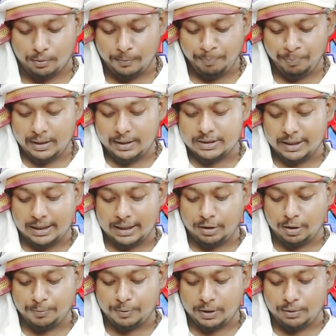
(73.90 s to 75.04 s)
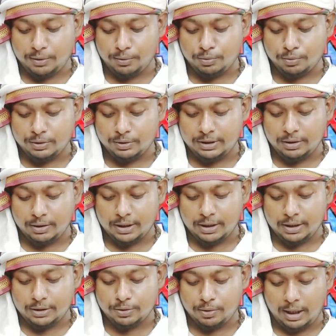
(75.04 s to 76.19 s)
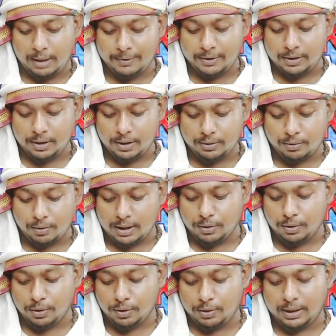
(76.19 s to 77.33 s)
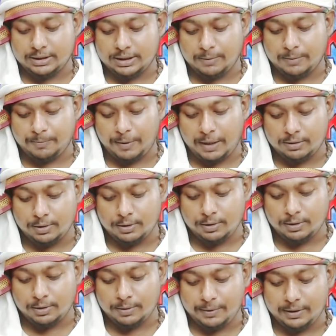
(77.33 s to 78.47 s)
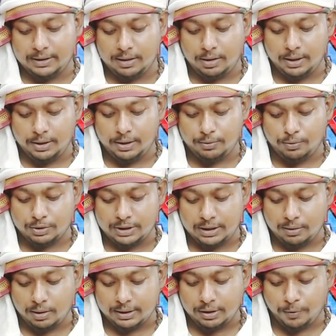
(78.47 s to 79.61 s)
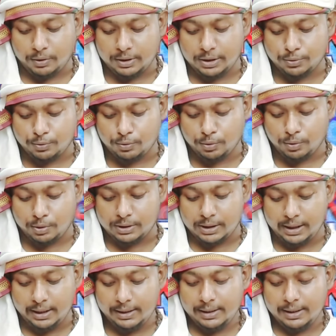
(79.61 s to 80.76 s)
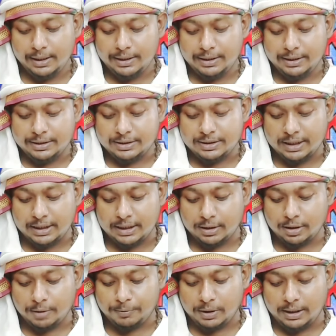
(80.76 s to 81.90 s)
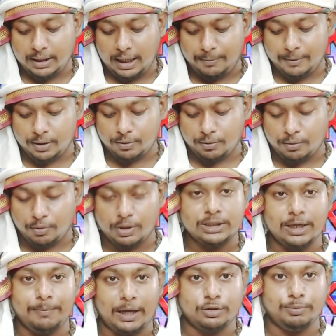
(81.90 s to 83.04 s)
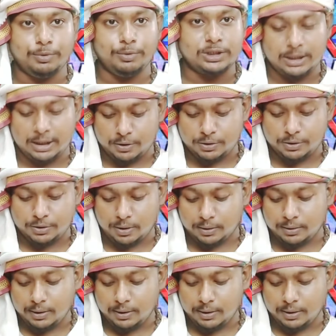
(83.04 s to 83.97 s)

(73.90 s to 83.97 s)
শিক্ষা দপ্তরে নতুন নিয়োগের জন্য আবেদন করা হলো রাজ্যে প্রাথমিক বিদ্যালয়ে নতুন শিক্ষক নিয়োগ প্রক্রিয়া শুরু করতে শিক্ষা দপ্তরে আবেদন করেছে প্রাথমিক শিক্ষা পর্ষদ